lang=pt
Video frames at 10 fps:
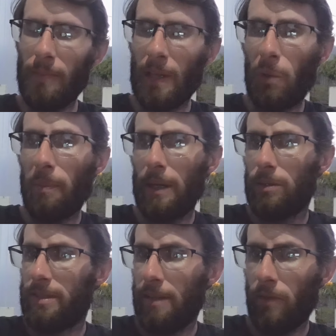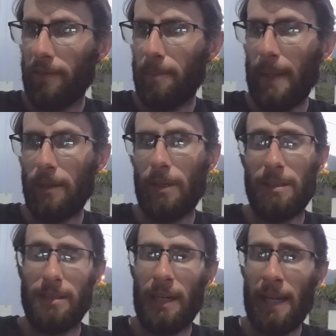não parou o desenvolvimento
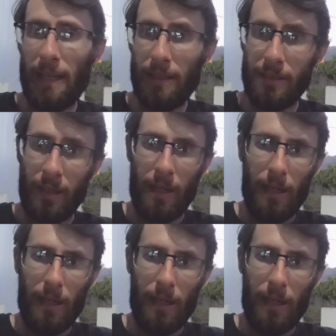das terneiras.